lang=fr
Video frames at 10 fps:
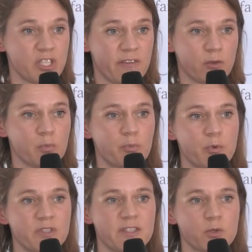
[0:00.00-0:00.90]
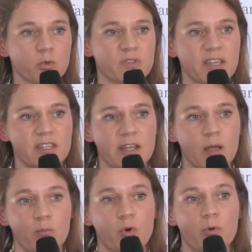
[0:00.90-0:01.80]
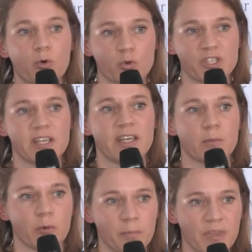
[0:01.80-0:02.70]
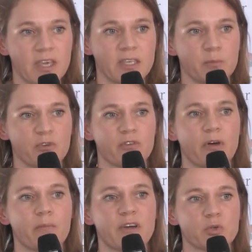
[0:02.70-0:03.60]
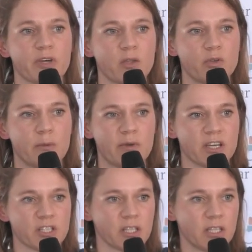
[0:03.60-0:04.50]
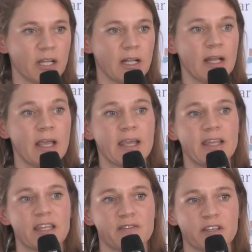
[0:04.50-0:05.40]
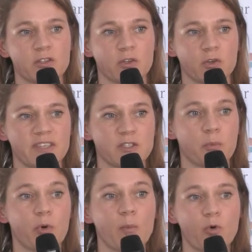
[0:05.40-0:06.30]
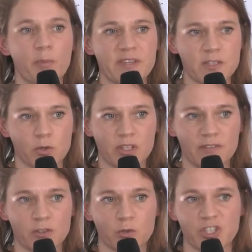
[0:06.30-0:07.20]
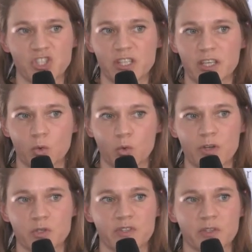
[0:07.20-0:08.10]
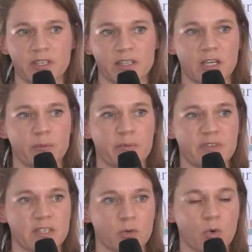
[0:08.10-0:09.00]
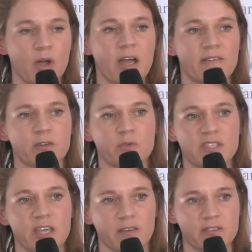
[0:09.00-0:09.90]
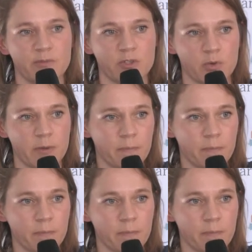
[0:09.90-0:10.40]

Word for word: avec une position de traîne d'Ellenbourg prolongée également, qui peuvent majorer un œdème laryngé. Il y a des facteurs de risque propres aux patients, des facteurs de risque généraux, insuffisance cardiaque, BPCO, avec une CRF diminuée.